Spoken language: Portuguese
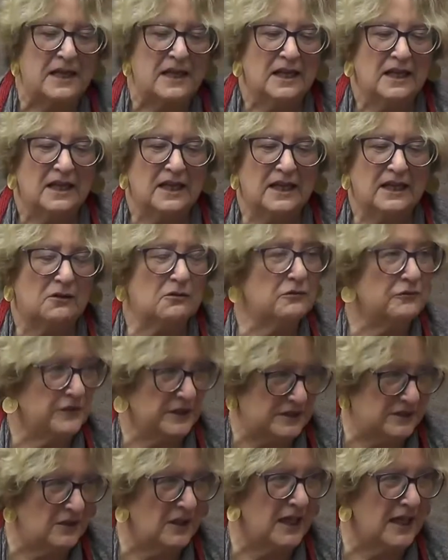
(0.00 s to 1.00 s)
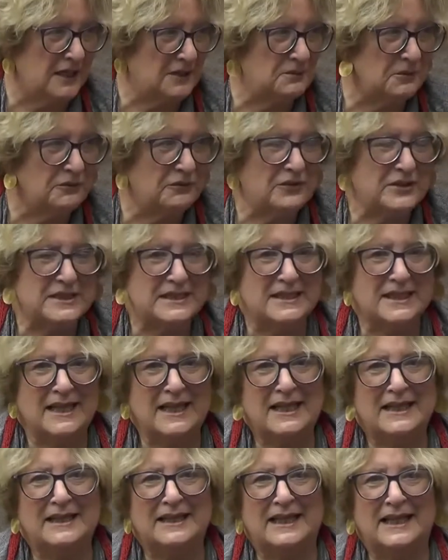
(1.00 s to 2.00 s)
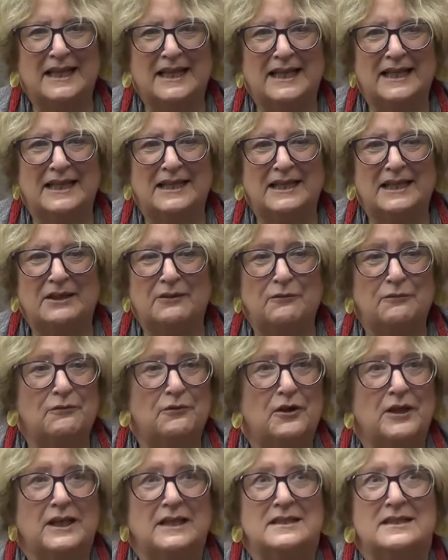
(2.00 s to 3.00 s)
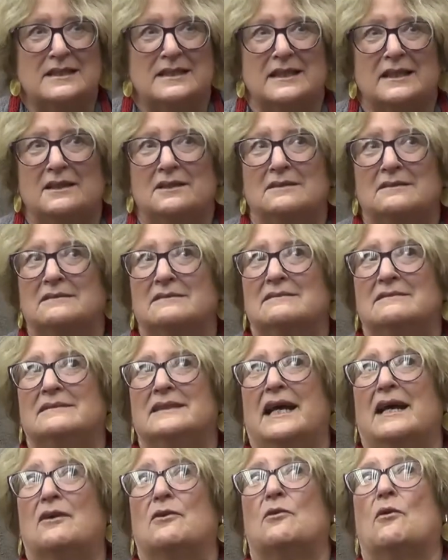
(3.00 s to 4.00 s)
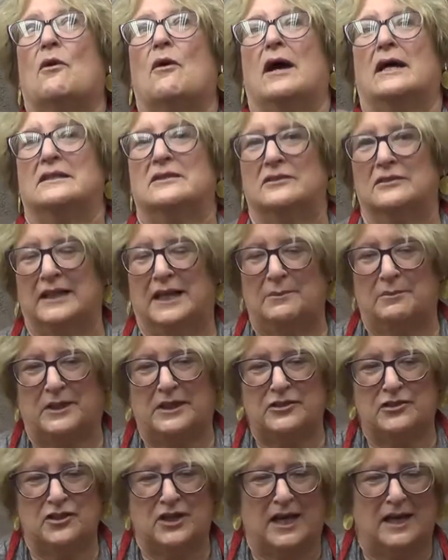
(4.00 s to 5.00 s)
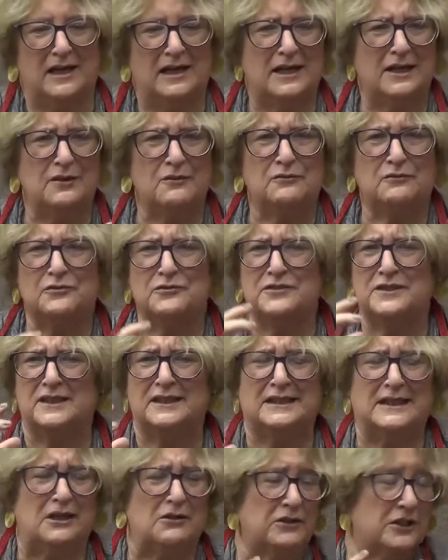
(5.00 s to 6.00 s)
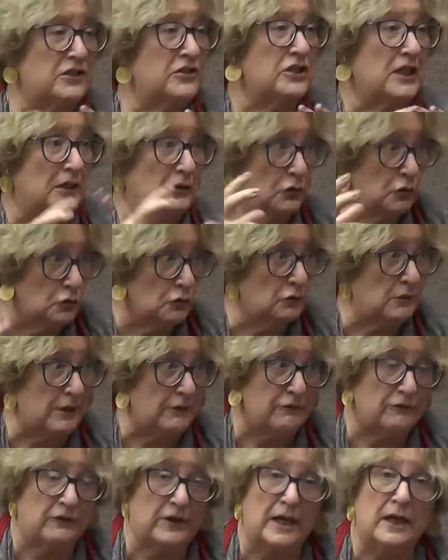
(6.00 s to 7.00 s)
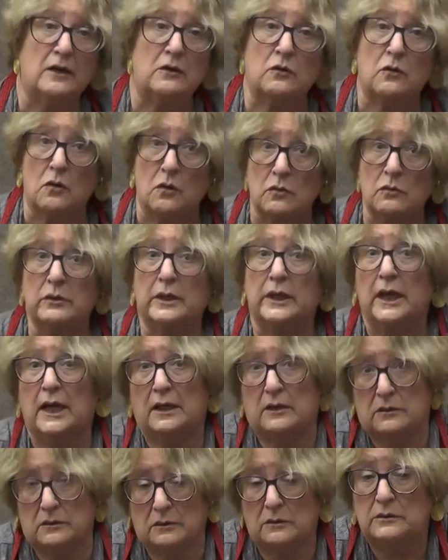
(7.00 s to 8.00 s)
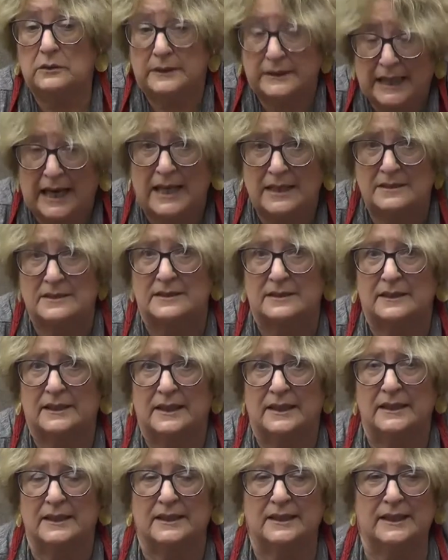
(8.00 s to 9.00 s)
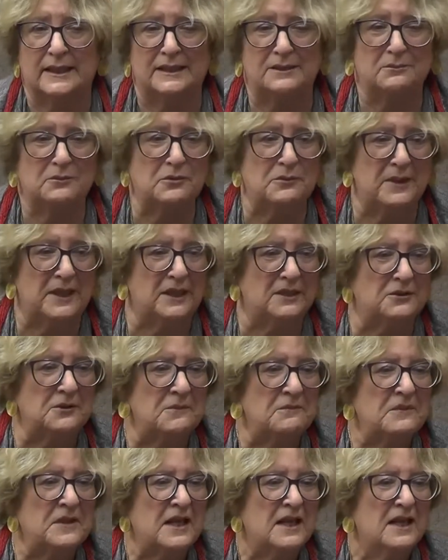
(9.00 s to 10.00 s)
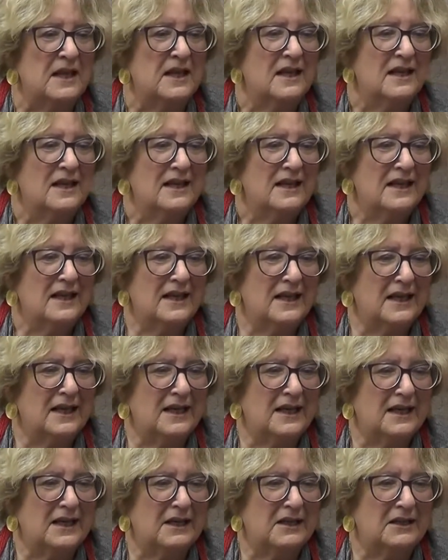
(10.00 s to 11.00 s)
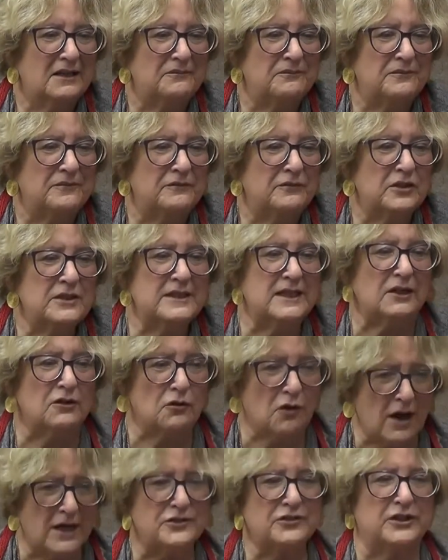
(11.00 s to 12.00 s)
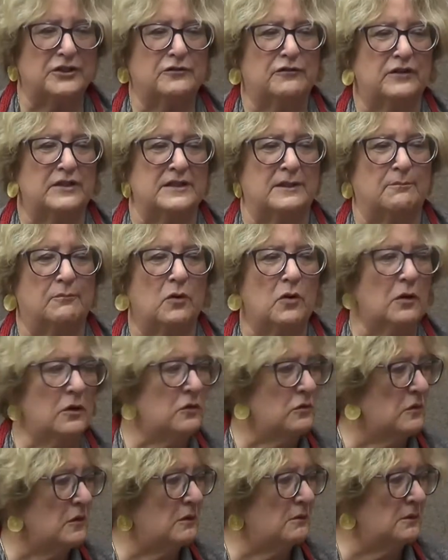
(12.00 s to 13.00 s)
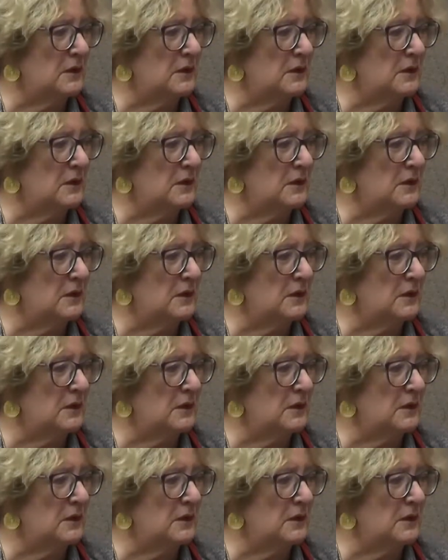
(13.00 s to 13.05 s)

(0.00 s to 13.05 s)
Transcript: é, confeccionado por você, né? E que foi assim negócio, né? Porque tinha livros e tal, que tinha tudo a ver com o que acontece né? naquele momento. Uhum. É, você gosta de fazer bolo